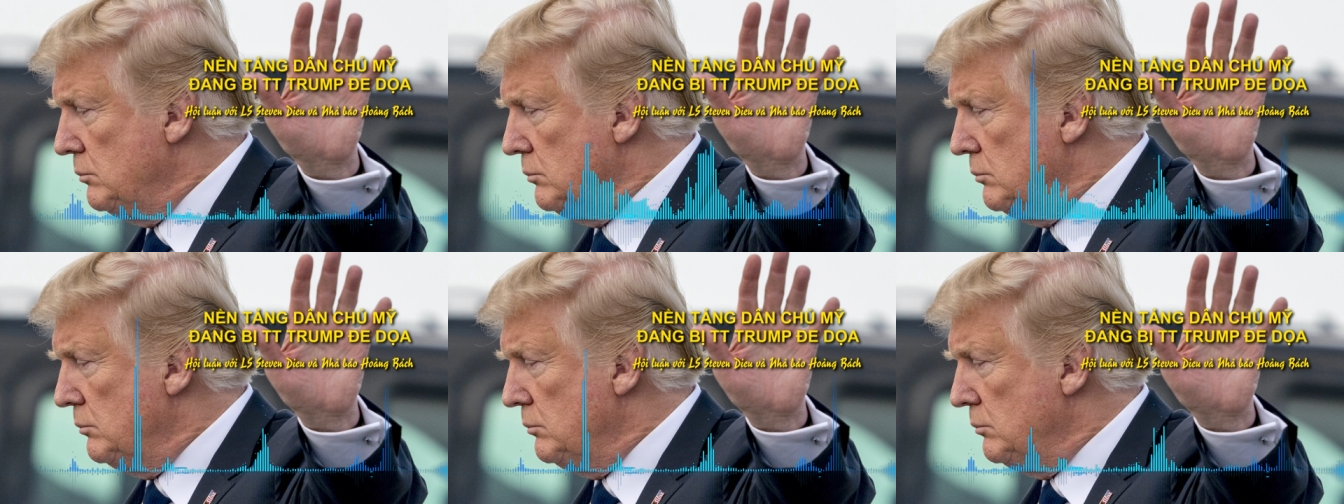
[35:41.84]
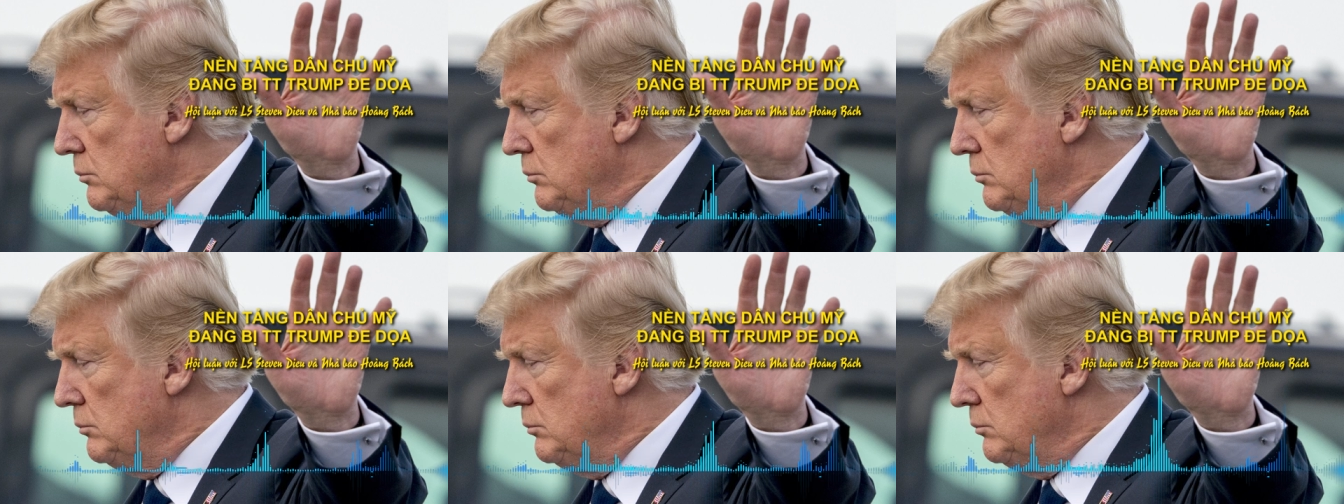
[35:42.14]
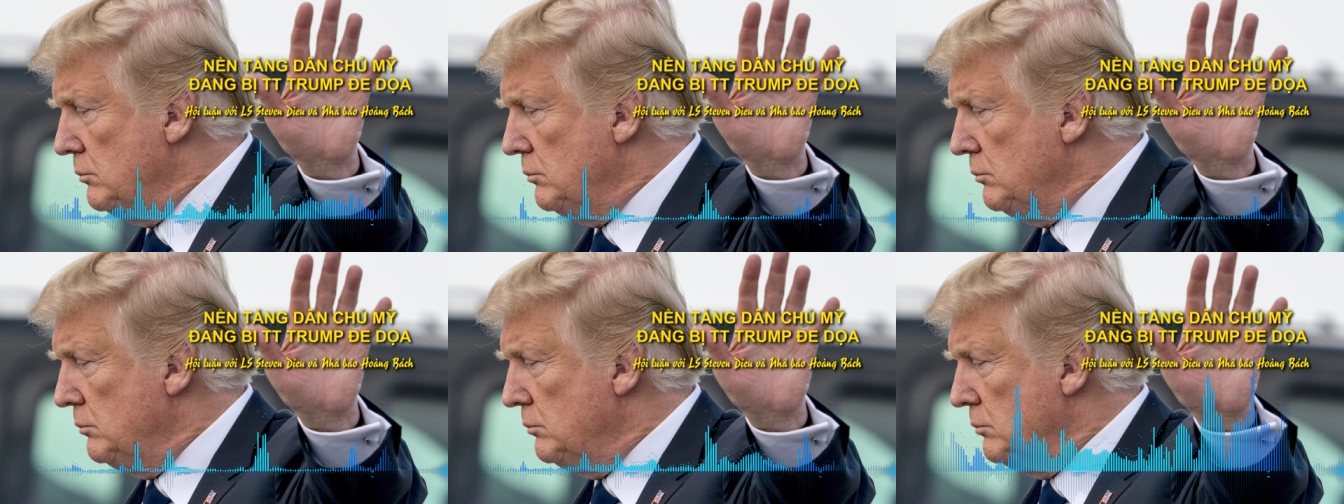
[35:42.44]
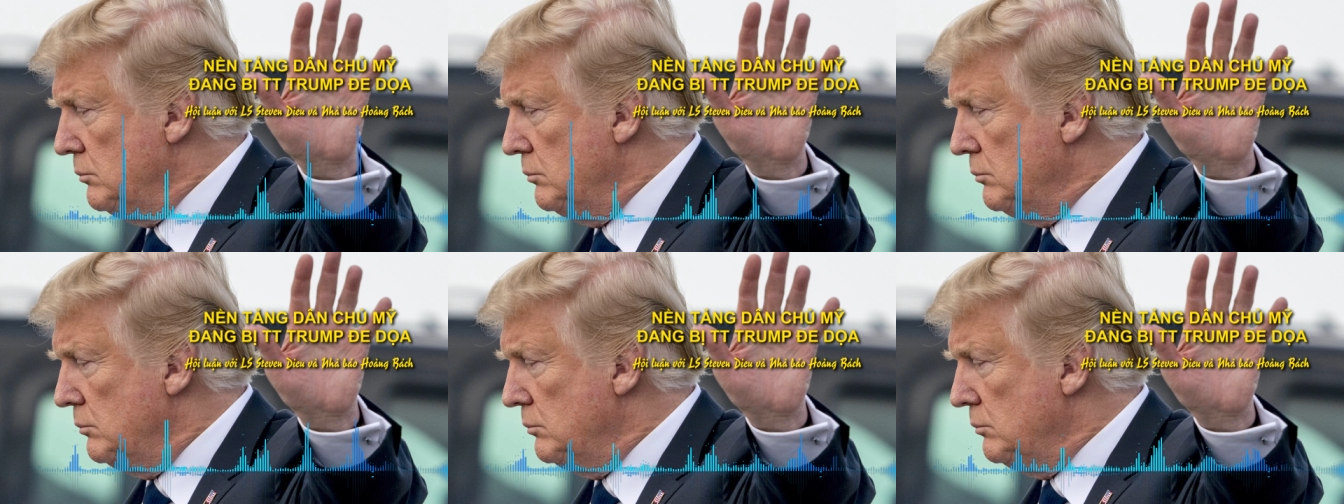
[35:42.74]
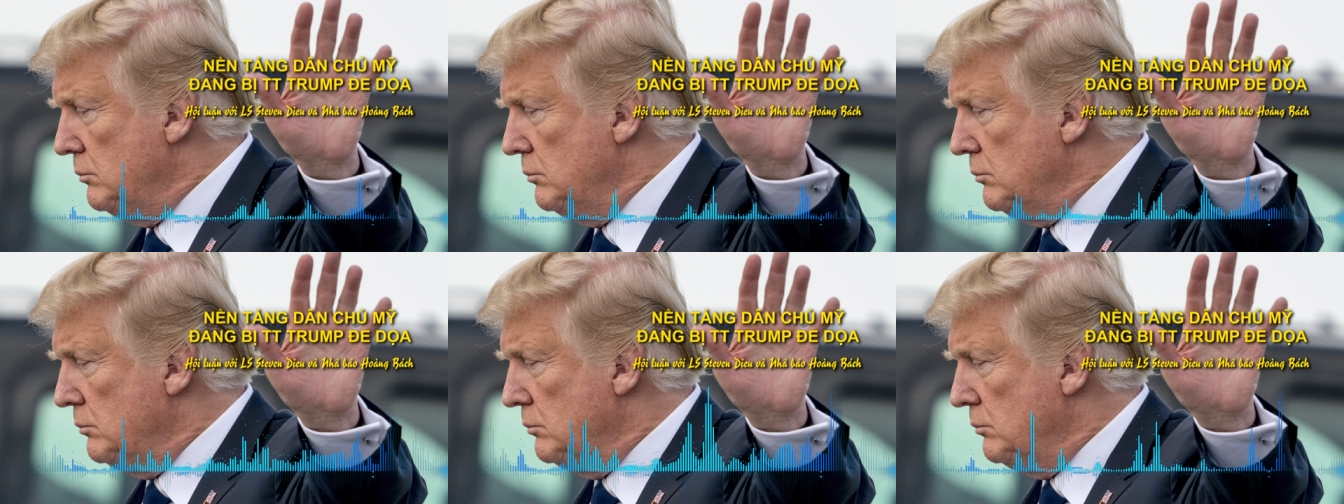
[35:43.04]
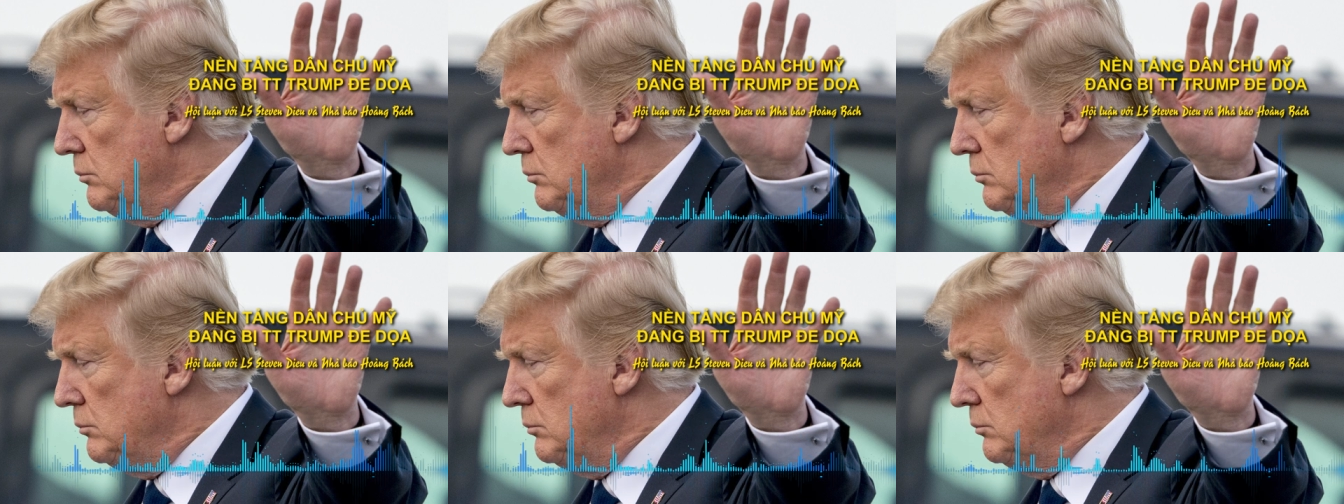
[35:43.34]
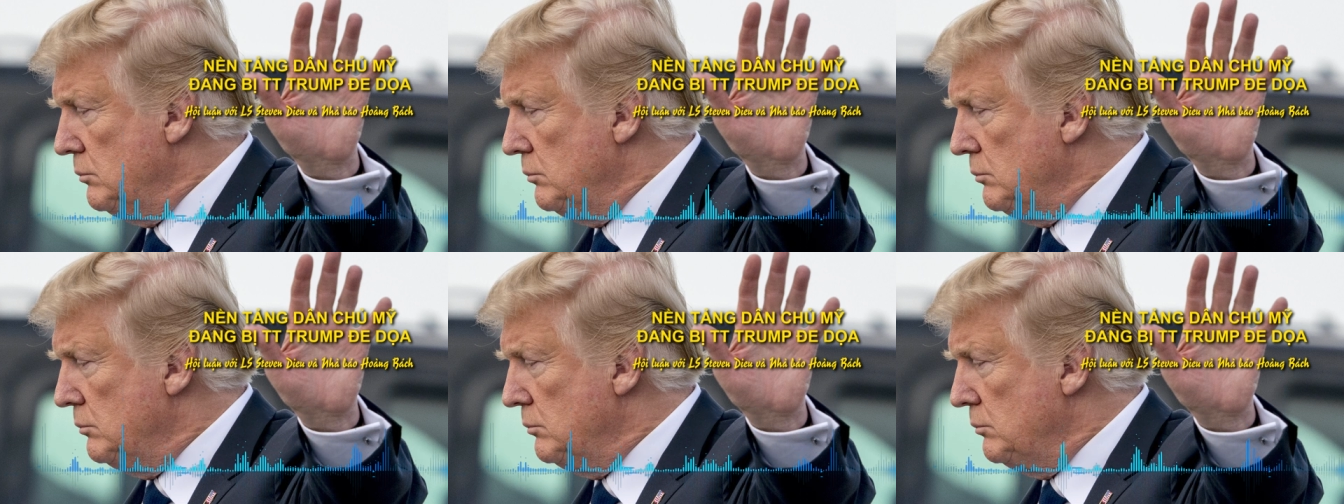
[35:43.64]
cái chương trình mà con lai nó mới
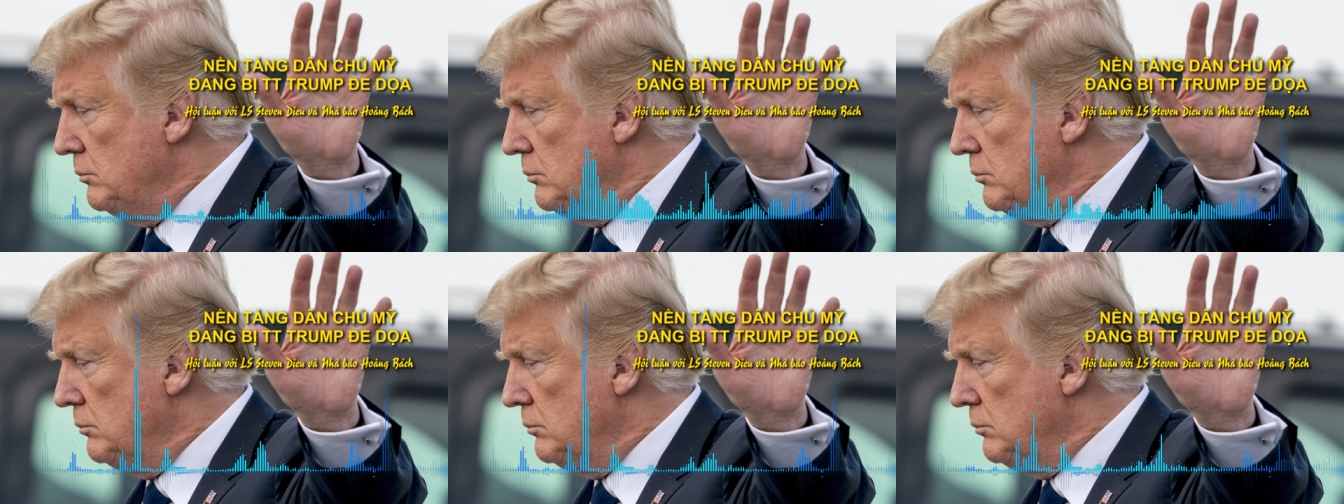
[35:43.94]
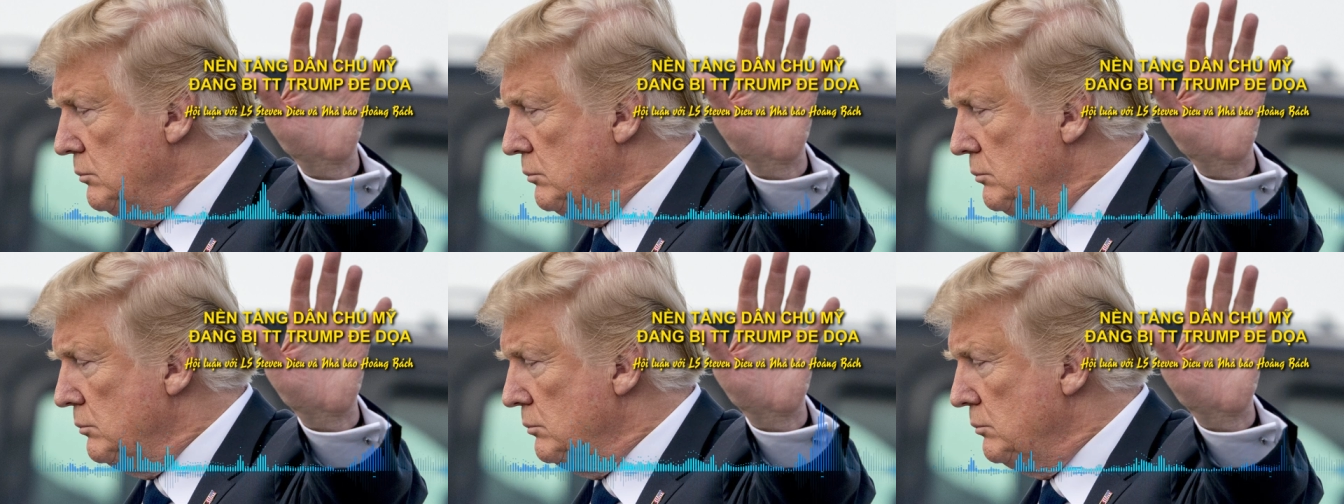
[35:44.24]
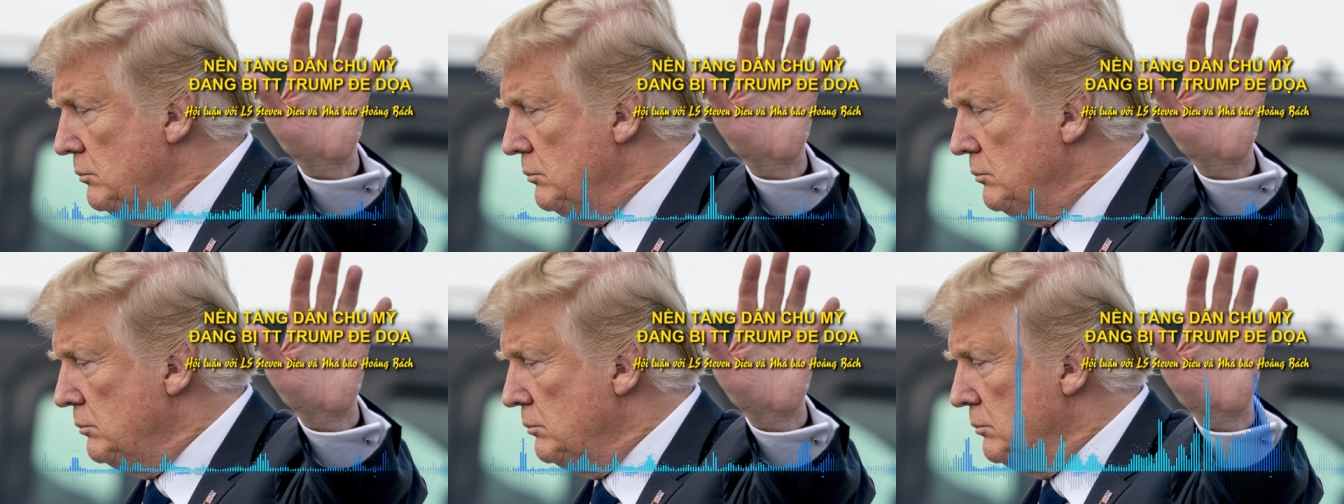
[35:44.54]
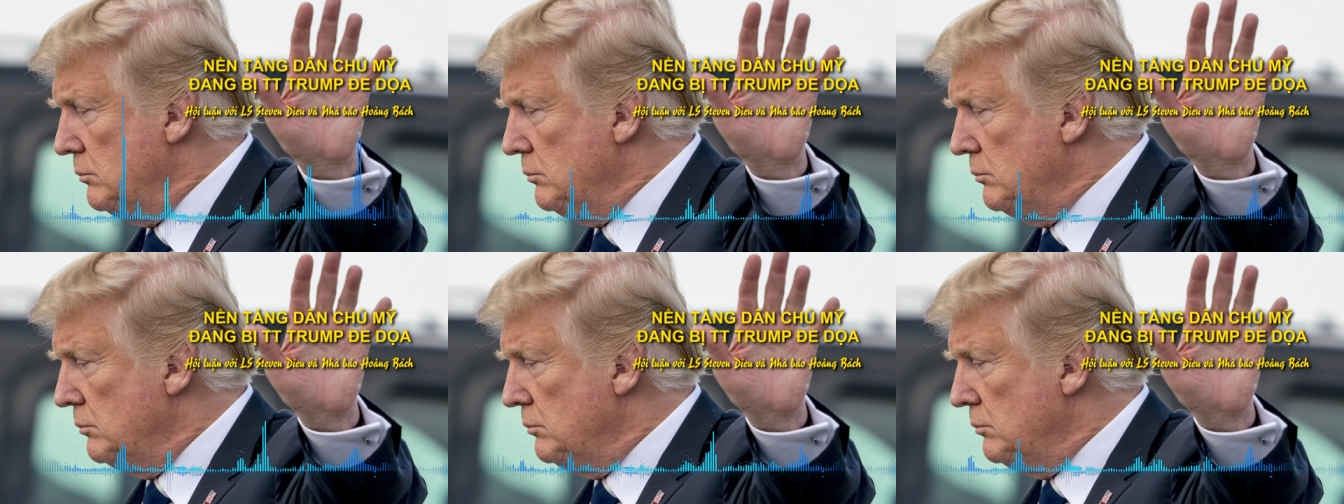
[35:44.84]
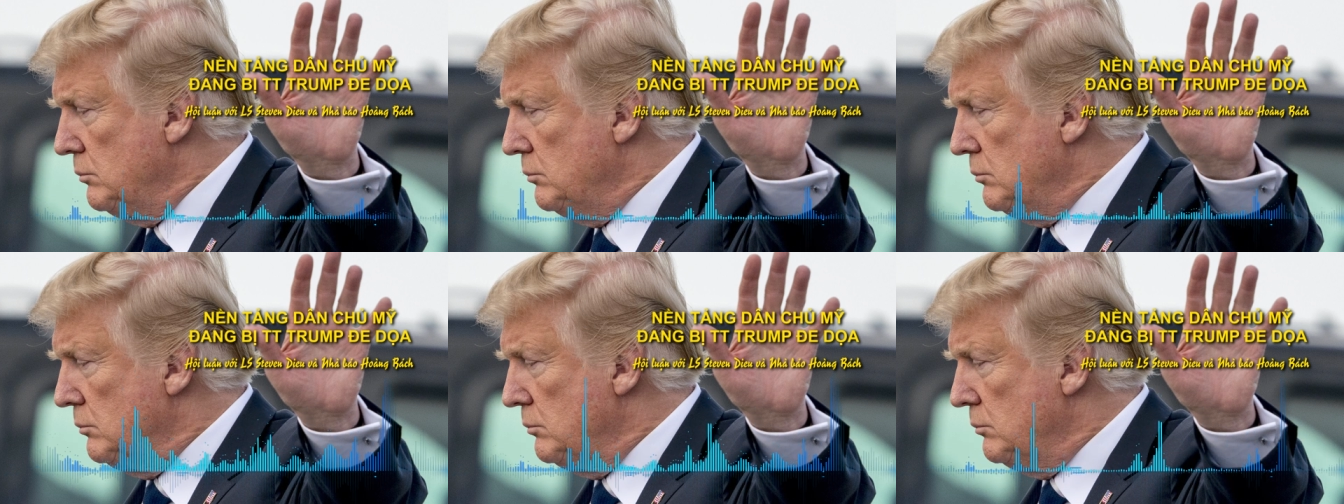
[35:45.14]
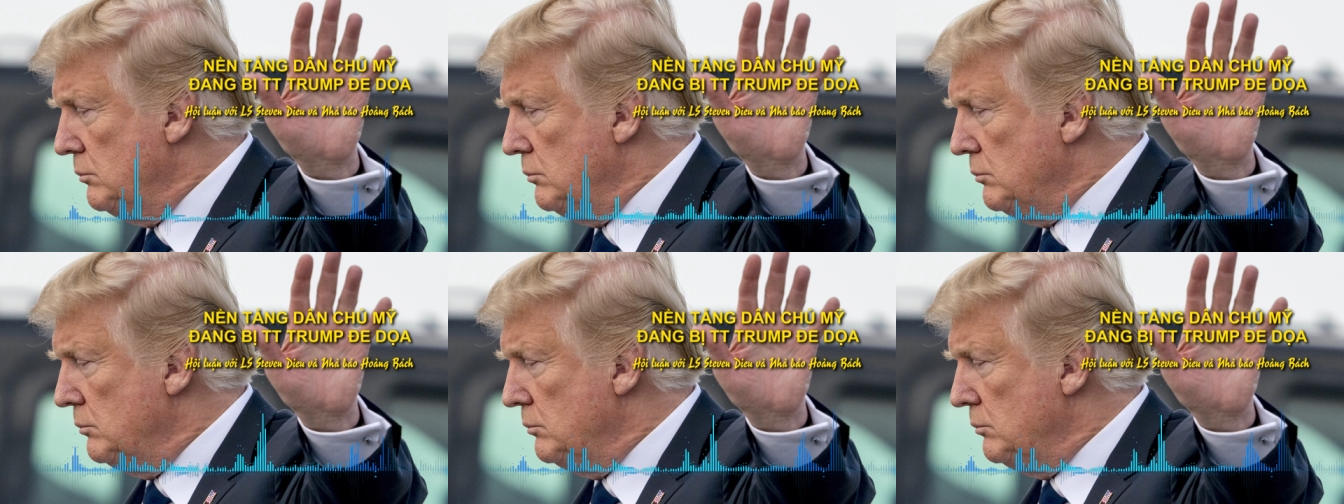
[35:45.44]
được thông qua và nó bắt đầu cho đi